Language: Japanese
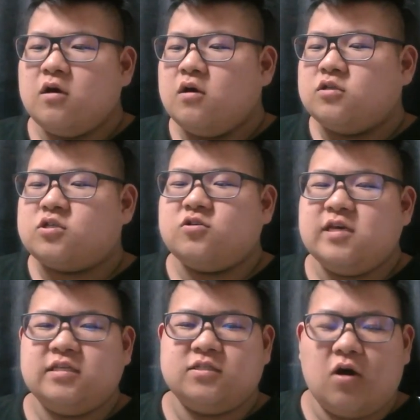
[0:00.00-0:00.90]

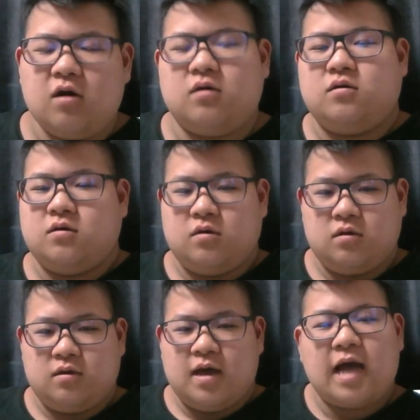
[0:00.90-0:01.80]
スクイーズの、は
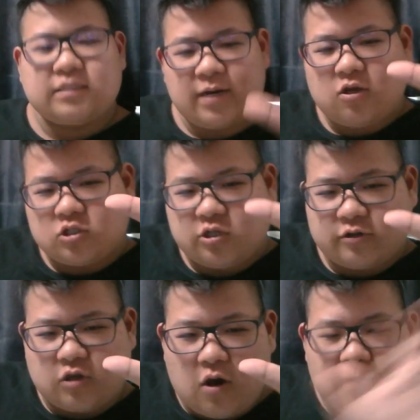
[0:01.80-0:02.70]
じま京志郎
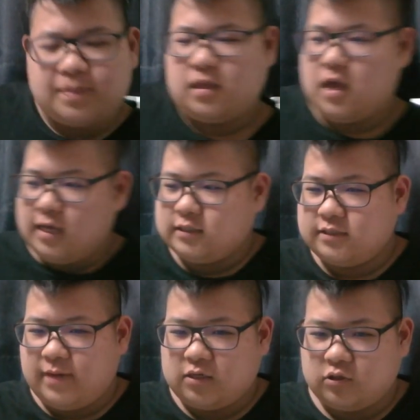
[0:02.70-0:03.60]
と、H
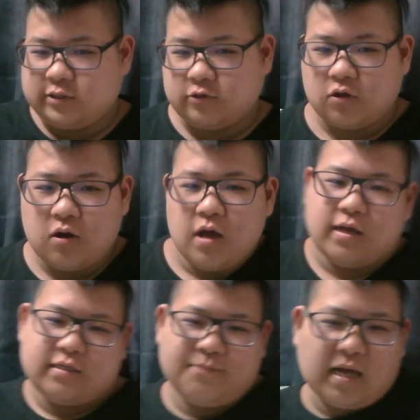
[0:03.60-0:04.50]
島京志郎と、
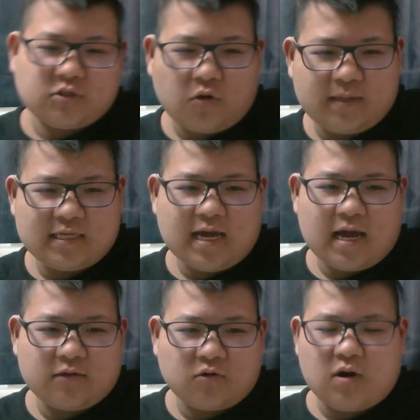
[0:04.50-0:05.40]
満場面逃げ
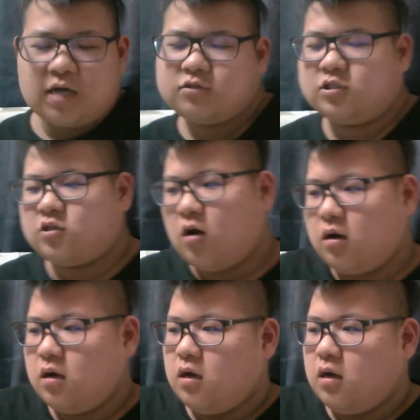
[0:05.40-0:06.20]
早の琥珀の人、